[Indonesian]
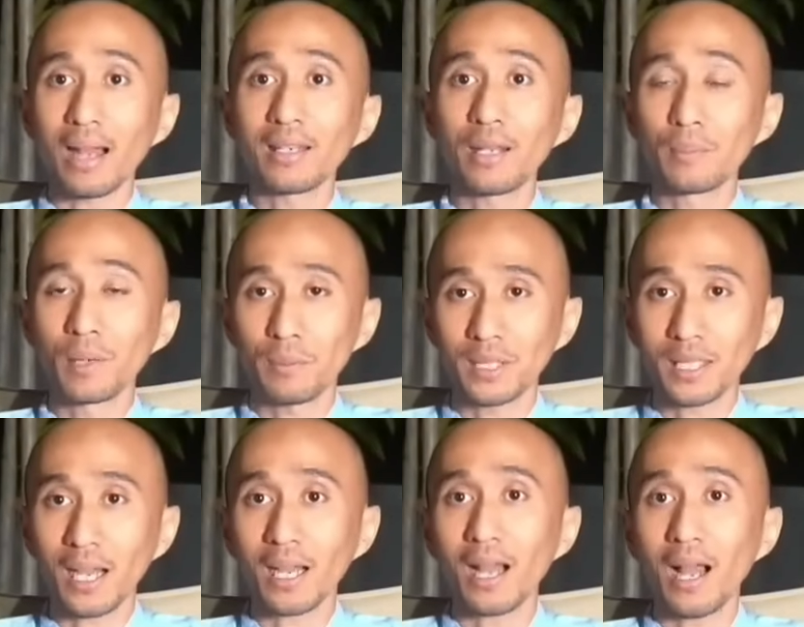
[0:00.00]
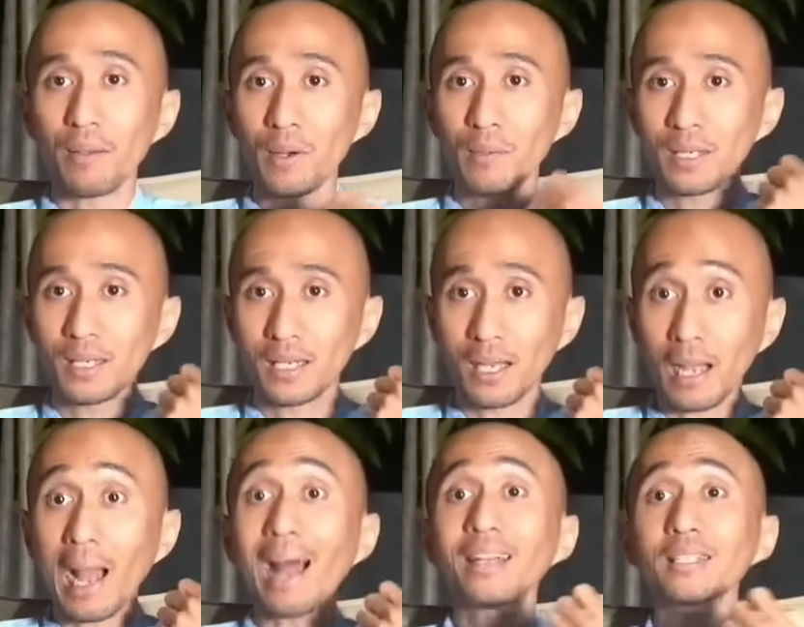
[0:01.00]
anda berbicara, Abah
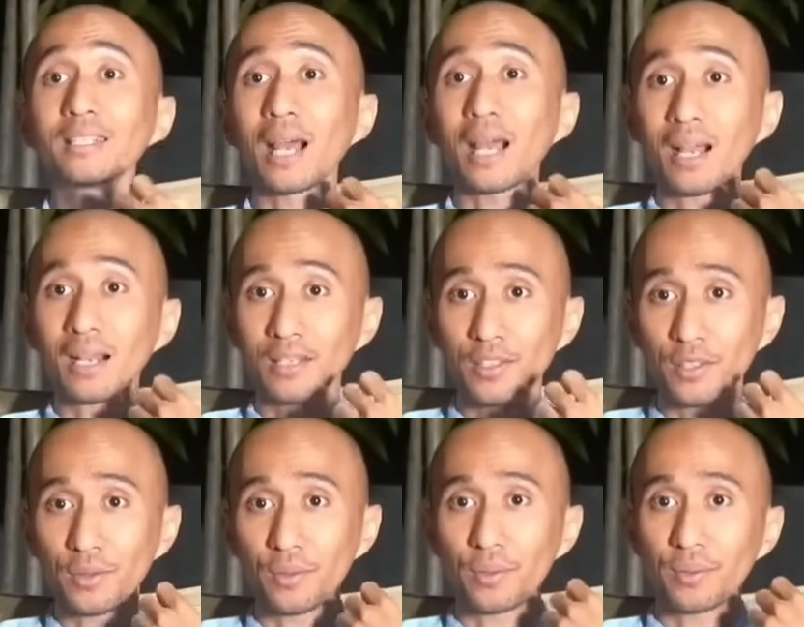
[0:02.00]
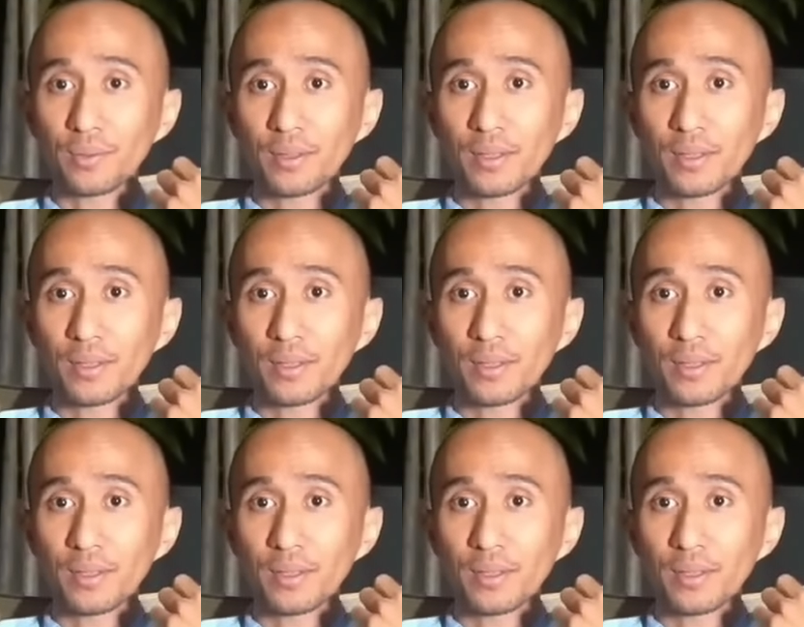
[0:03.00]
mendengar. Ada jarak di situ.